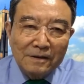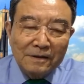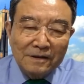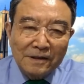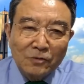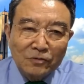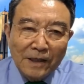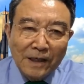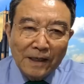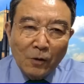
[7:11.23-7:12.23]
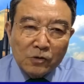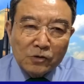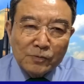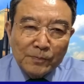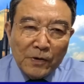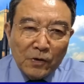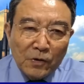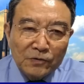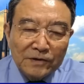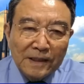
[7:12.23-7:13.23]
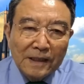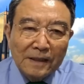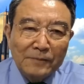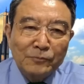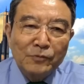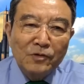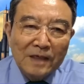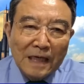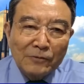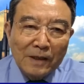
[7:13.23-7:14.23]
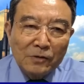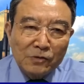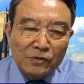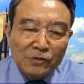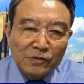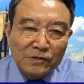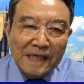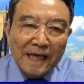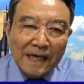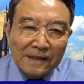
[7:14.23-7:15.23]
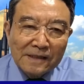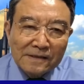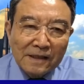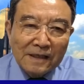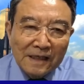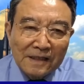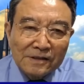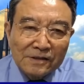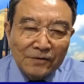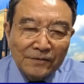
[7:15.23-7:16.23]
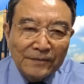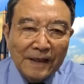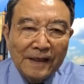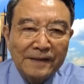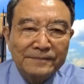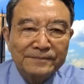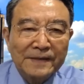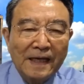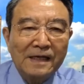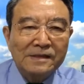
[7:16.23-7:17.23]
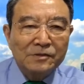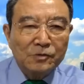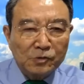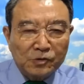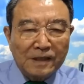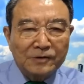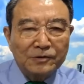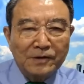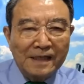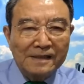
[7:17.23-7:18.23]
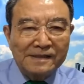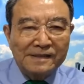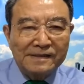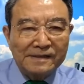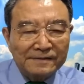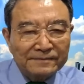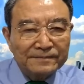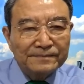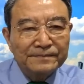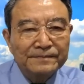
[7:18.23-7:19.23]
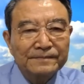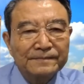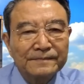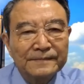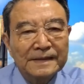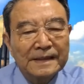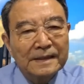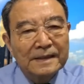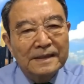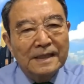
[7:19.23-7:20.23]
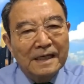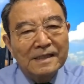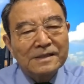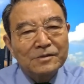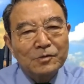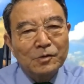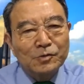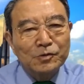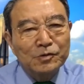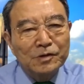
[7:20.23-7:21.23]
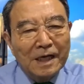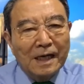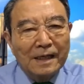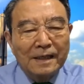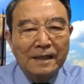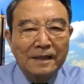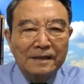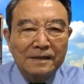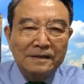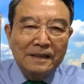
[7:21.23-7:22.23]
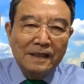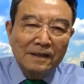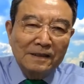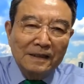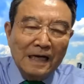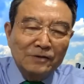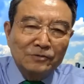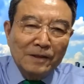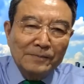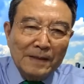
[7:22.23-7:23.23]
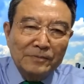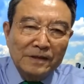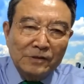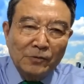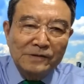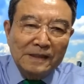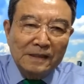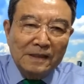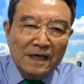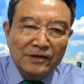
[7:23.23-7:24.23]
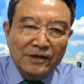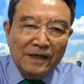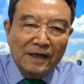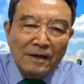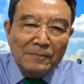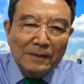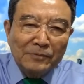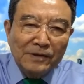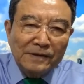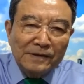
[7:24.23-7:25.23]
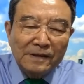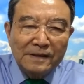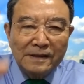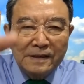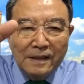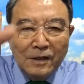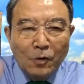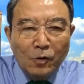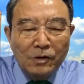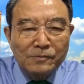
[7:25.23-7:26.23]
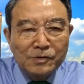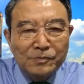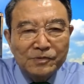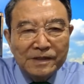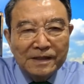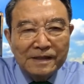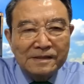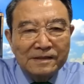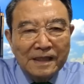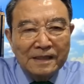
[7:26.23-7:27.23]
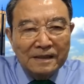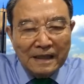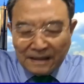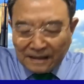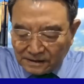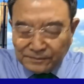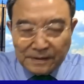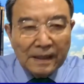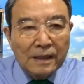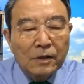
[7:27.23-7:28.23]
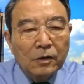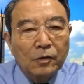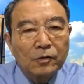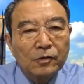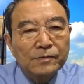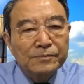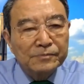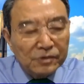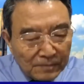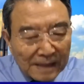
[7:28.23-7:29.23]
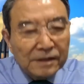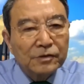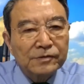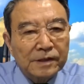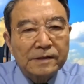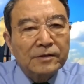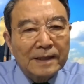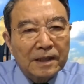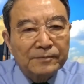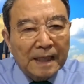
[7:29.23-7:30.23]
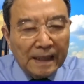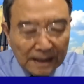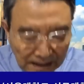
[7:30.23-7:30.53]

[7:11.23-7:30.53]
그 영국의 옥스퍼드의 물리학과 교수 세계적인 석학이 있죠. 네. 앨리슨 교수라고요. 앨리슨. 이 앨리슨 교수가 그때 여기 한국에 방문해서 원자력 학회 방문해서 이 오염수 문제에 대해서 얘기를 한 게 있습니다. 오염수 물 마셔도 전혀 관계없다.